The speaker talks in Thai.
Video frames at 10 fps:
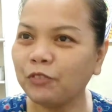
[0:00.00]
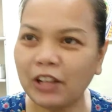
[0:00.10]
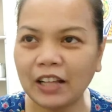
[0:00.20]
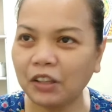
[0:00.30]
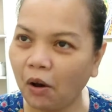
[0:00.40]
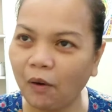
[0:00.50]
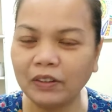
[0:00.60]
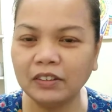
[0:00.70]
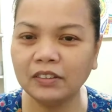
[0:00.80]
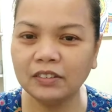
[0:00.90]
เวลาถอ
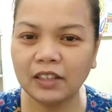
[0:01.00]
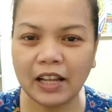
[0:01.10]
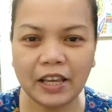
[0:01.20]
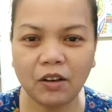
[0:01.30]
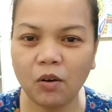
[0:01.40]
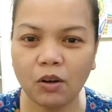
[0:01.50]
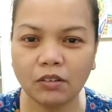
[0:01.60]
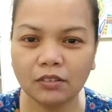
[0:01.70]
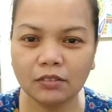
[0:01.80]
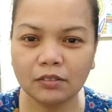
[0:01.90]
นอะไรก็
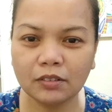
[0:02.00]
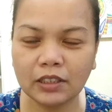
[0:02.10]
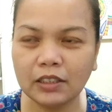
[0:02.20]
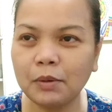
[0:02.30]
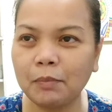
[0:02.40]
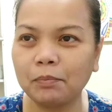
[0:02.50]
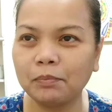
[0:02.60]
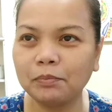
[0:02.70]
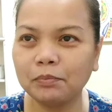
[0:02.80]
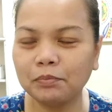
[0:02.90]
คือแบบ
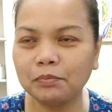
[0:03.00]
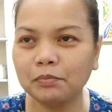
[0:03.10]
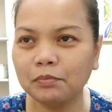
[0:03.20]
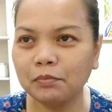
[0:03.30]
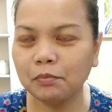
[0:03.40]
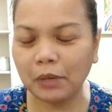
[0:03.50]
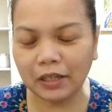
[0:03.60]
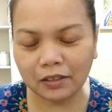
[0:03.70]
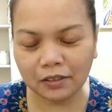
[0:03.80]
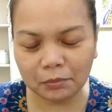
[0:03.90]
เหมือ
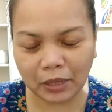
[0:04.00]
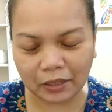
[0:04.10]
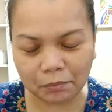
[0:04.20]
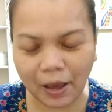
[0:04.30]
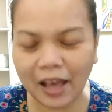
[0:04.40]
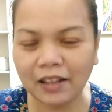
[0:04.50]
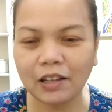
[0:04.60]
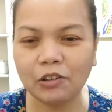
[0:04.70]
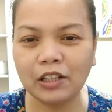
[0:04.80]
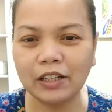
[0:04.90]
นเหมือนบ้าน
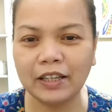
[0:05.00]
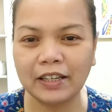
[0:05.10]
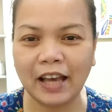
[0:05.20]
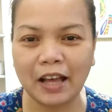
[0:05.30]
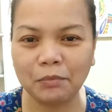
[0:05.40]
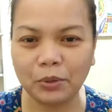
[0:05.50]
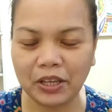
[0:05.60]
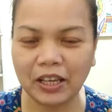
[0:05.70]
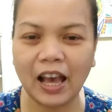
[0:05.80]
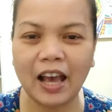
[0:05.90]
เราเลยการบ
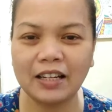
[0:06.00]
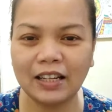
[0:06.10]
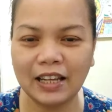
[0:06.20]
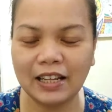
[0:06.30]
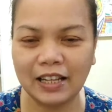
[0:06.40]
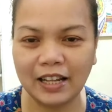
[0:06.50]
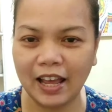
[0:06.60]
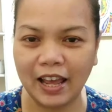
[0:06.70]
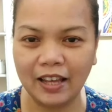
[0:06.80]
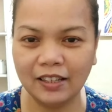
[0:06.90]
ริการอะไรหลายแห
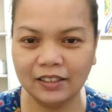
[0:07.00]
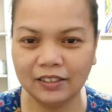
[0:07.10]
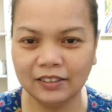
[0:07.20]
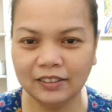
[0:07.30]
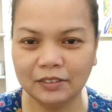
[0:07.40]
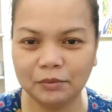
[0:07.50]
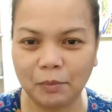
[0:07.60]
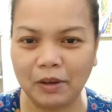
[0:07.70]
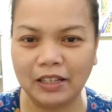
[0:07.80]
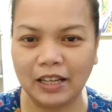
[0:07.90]
ล่ป
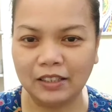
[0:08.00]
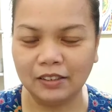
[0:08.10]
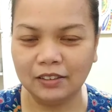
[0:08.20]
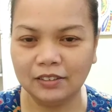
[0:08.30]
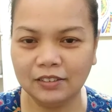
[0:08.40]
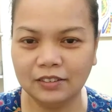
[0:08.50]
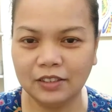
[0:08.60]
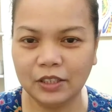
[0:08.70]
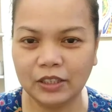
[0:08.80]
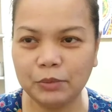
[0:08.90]
ระมาณนั้น
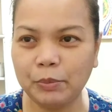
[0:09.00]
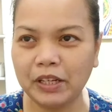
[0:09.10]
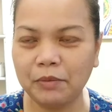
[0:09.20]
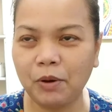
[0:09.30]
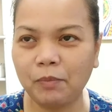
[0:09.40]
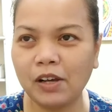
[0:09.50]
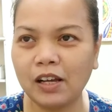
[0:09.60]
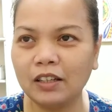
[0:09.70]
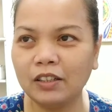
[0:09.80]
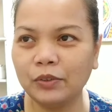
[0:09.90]
คือไม่ได้แบบว่า
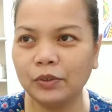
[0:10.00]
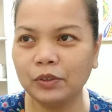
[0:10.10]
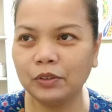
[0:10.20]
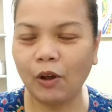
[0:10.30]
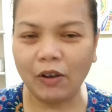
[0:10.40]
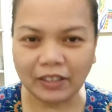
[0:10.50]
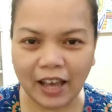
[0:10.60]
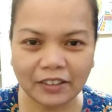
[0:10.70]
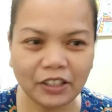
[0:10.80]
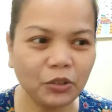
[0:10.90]
ถอน
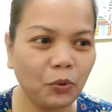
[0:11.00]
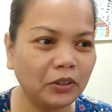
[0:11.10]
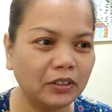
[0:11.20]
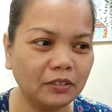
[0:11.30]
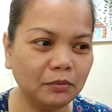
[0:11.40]
ข้างถนน